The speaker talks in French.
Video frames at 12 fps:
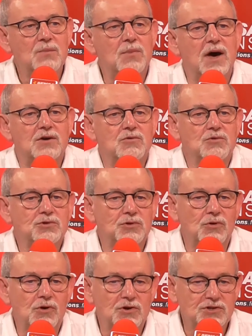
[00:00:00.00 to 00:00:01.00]
Par
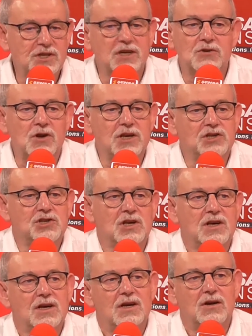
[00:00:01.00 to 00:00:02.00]
contre, l'ancien collège,
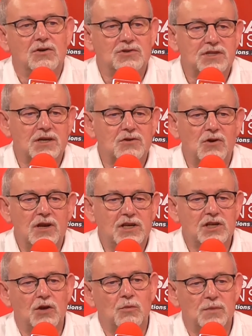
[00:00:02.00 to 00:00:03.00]
l'ancien
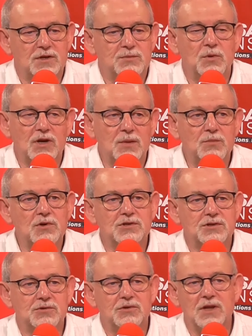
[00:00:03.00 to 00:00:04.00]
collège à l'emplacement de la
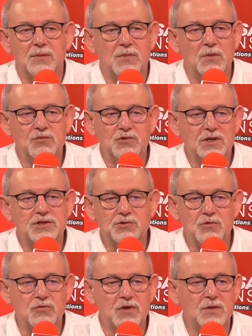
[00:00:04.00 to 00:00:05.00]
poste n'a pas pu être
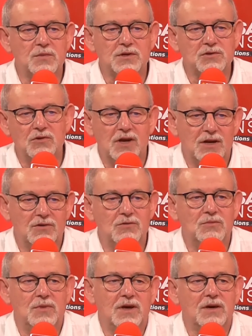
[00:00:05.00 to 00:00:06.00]
sauvé parce que là,
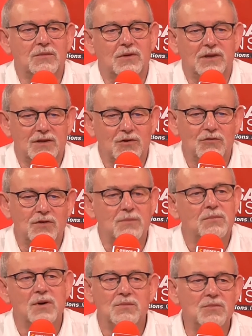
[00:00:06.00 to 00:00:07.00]
le maire va dire on
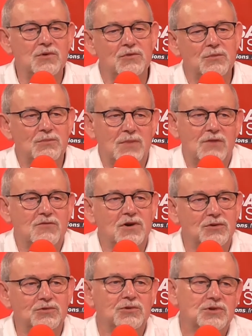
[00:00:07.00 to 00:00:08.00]
va pas
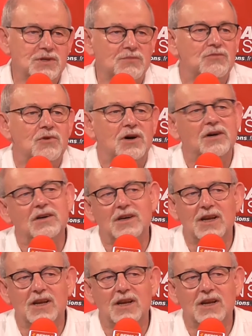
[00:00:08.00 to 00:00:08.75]
m'avoir une deuxième fois.